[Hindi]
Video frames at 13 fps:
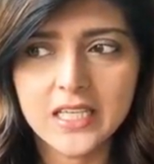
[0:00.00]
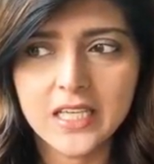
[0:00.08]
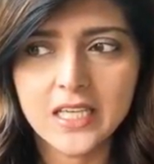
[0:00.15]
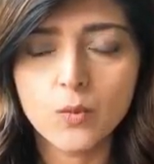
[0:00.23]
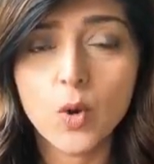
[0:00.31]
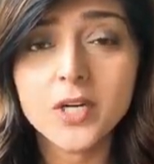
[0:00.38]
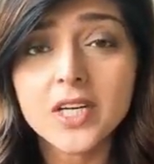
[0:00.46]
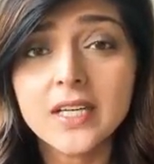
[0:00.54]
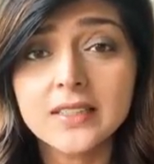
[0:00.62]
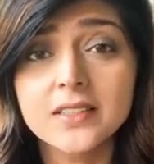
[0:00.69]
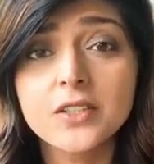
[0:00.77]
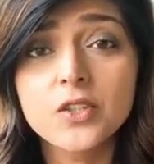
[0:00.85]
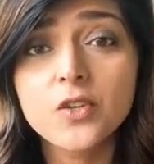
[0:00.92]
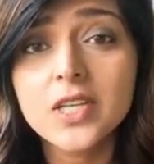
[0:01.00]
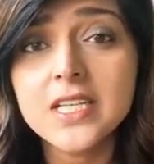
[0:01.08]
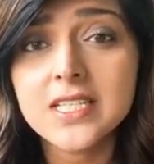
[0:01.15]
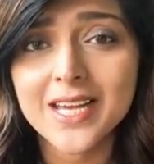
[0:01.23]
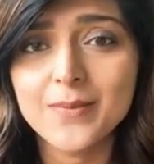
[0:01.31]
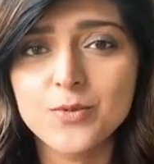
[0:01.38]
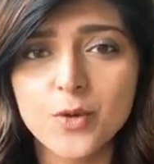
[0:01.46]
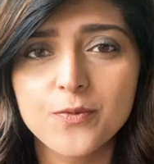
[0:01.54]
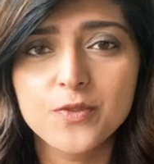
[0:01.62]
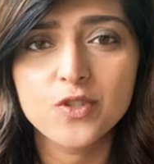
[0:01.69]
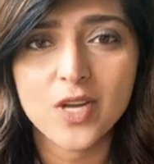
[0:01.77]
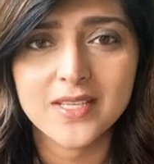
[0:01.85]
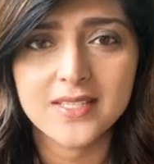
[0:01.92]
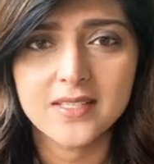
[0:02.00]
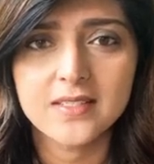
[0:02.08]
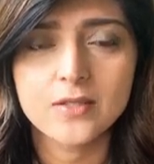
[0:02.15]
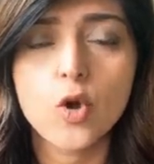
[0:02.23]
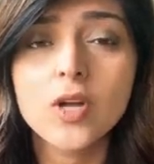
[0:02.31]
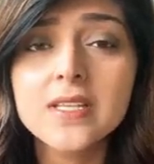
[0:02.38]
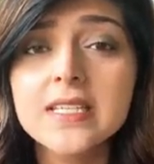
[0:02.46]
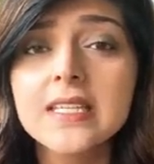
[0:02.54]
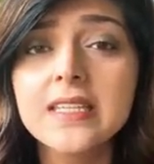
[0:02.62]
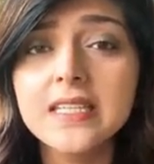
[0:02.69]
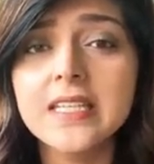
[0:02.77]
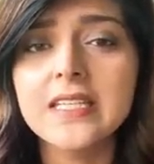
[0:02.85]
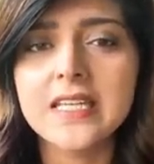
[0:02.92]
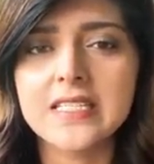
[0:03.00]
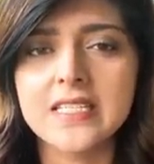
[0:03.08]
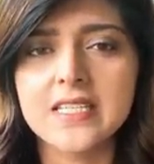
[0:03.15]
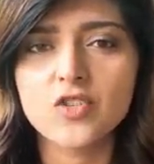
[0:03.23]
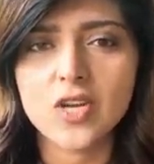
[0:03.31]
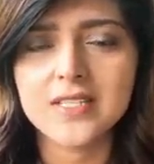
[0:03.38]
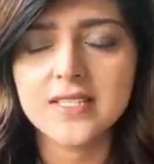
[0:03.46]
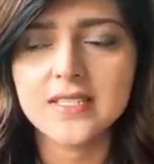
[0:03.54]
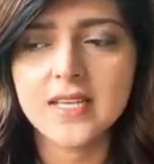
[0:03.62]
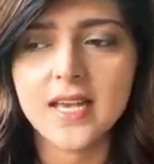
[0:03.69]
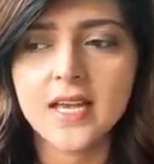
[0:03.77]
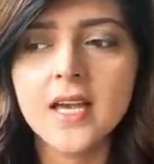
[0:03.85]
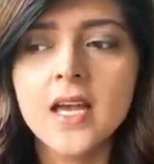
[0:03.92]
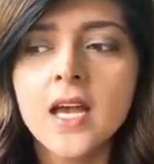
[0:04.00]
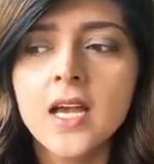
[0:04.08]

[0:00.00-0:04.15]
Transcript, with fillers: कि व्हाट आर द थ्री टाइप्स ऑफ स्ट्रेसेस कौन से तीन ऐसे स्ट्रेसेस हैं